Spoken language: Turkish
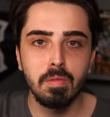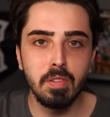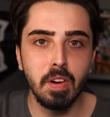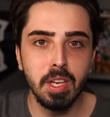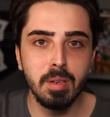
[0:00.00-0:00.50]

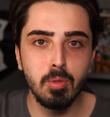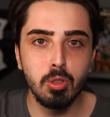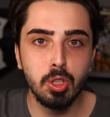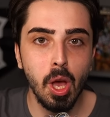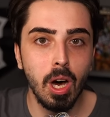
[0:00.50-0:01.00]
FIFA
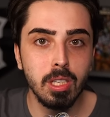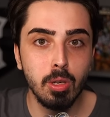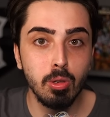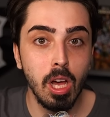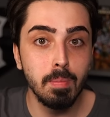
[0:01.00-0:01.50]
23'te
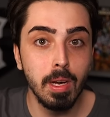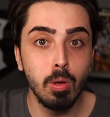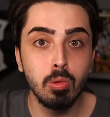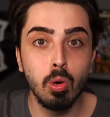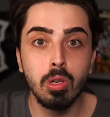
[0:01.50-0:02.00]
Arda Güler
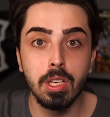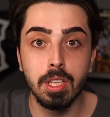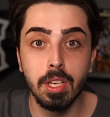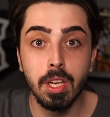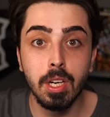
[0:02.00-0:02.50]
Ballon d'Or
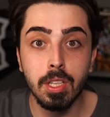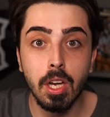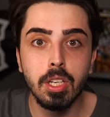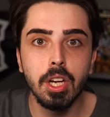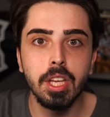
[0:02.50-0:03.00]
kazanana
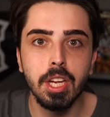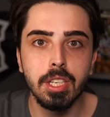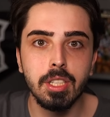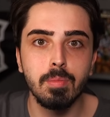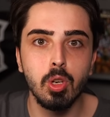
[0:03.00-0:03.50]
kadar
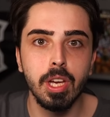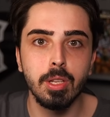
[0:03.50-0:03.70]
kariyerini simüle